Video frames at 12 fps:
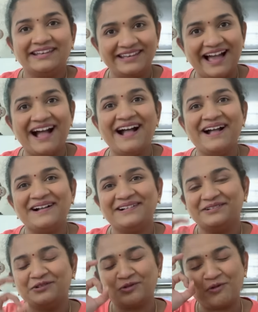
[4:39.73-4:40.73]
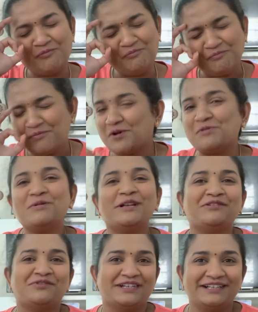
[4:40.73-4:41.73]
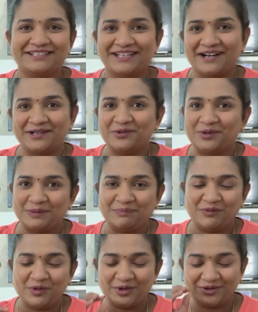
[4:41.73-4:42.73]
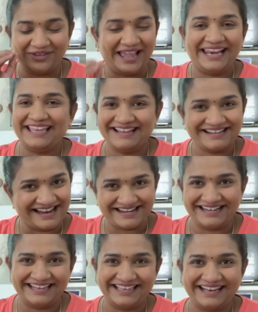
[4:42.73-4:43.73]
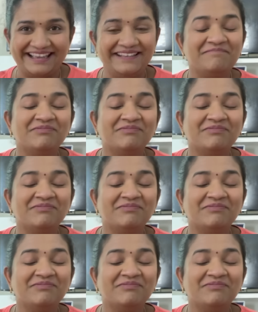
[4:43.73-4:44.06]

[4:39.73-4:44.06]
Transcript: நான் ரொம்ப ரொம்ப டிஃபிகல்ட்டான ஒரு ஒரு வேலையாக நான் நினைக்கிறேன்